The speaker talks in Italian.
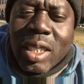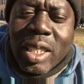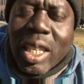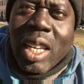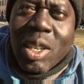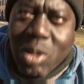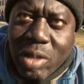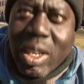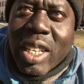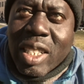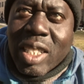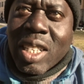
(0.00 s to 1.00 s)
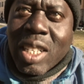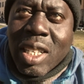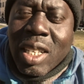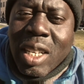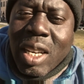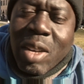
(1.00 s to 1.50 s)
Italia
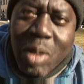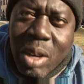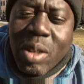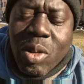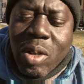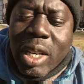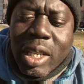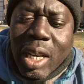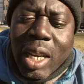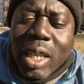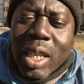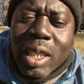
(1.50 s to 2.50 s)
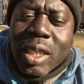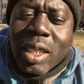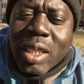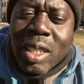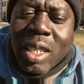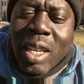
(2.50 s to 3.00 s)
90, è venuto qua in Italia.
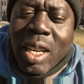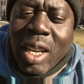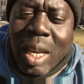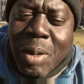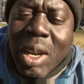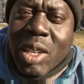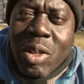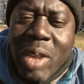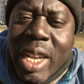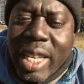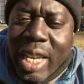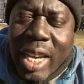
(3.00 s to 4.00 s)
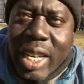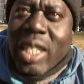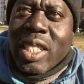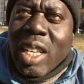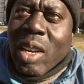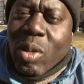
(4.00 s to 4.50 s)
Ho lavorato 20 anni
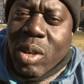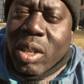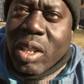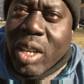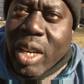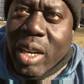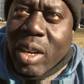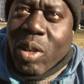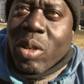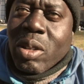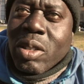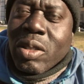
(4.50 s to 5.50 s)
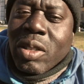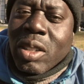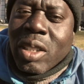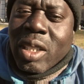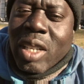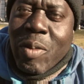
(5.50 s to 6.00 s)
di, lavoro, di regolo
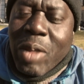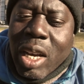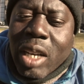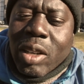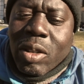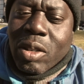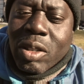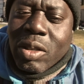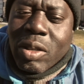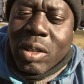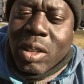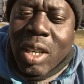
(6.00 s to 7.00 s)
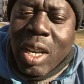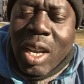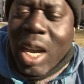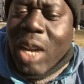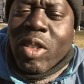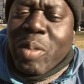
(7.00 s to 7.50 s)
a Milano,
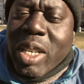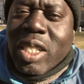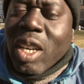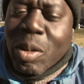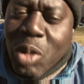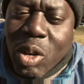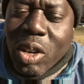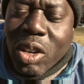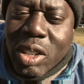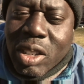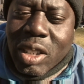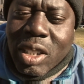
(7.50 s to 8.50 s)
allora ho perso il lavoro